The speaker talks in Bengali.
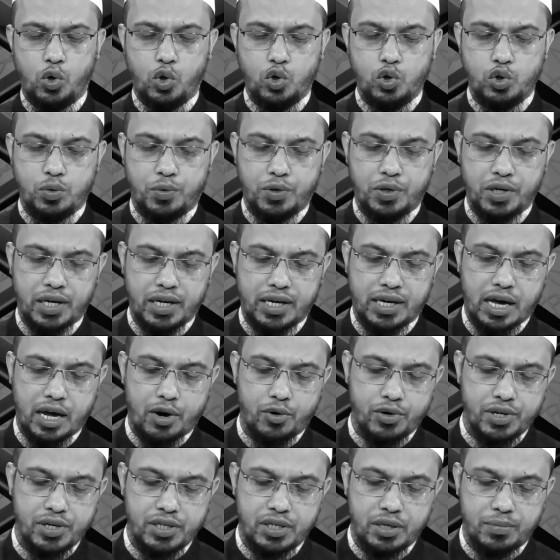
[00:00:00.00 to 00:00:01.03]
ওজুভঙ্গের
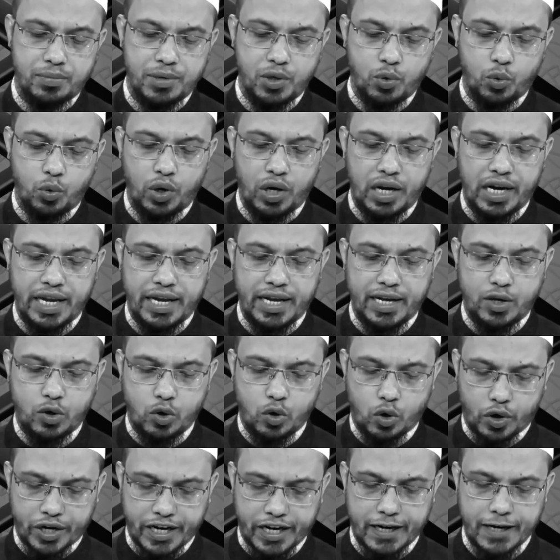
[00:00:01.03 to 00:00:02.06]
কারণ হিসাবে উল্লেখ
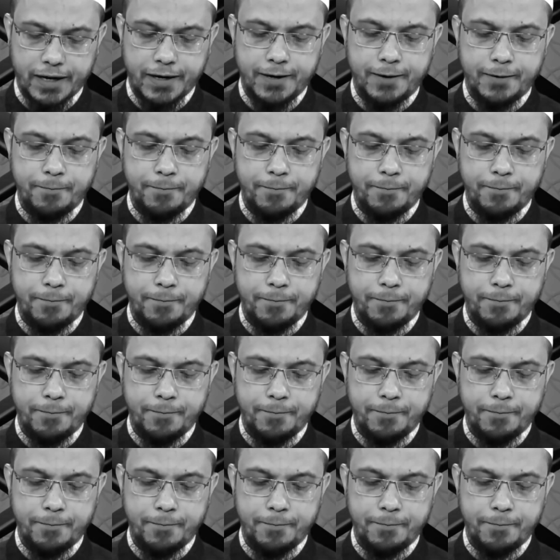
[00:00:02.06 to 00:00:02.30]
করেন